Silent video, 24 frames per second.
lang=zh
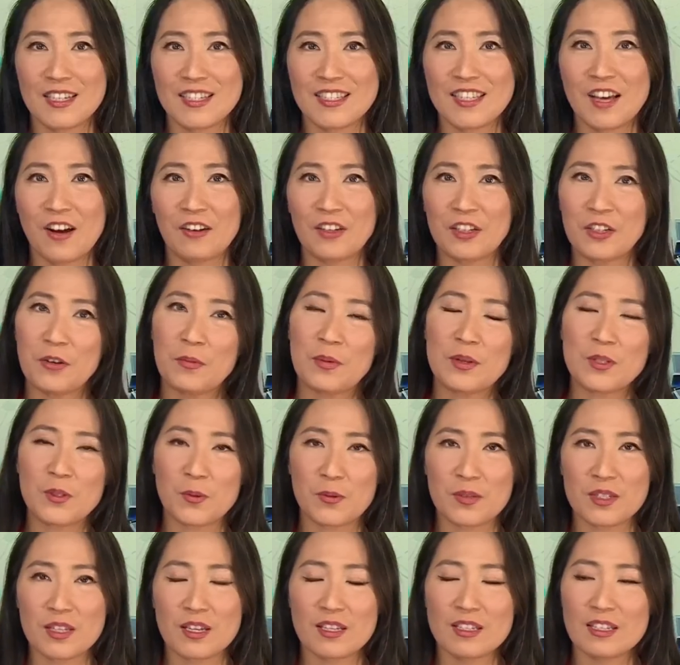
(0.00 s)
教您给我们
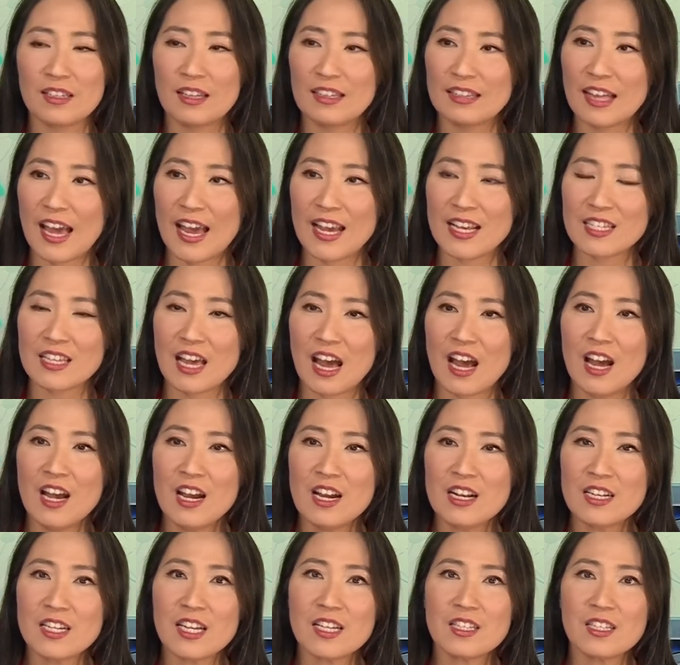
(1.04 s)
总结性的谈一下
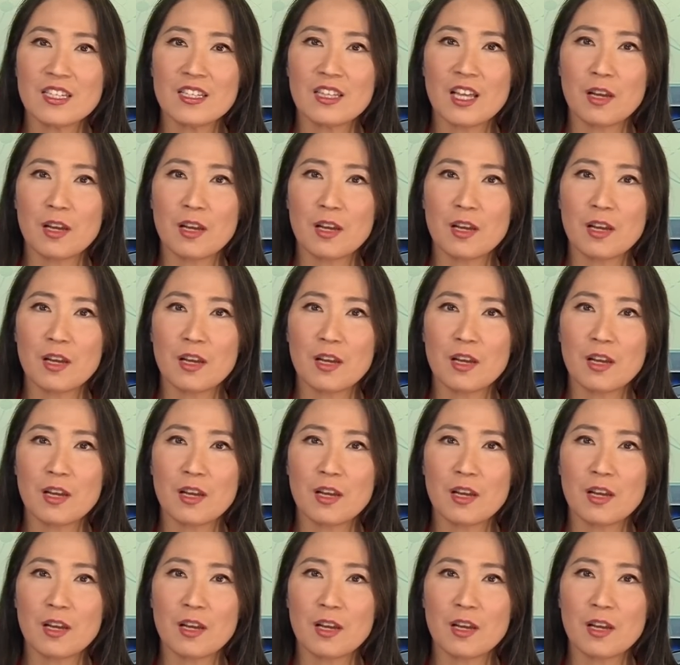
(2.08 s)
这次